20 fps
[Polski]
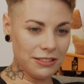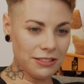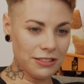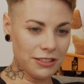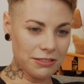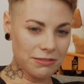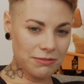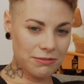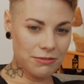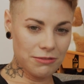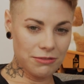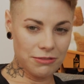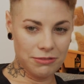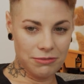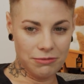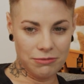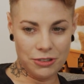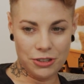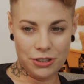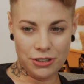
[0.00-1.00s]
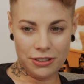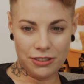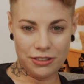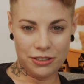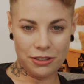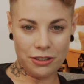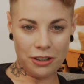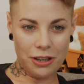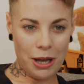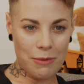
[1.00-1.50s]
To
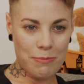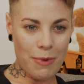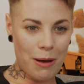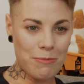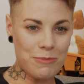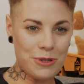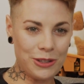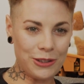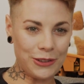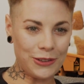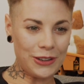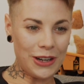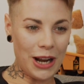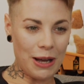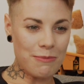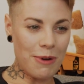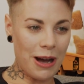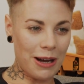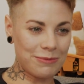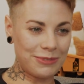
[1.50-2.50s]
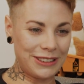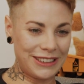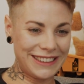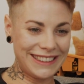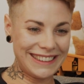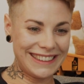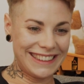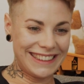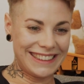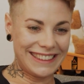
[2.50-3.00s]
rola mamy to rola
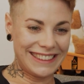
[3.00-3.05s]
mamy.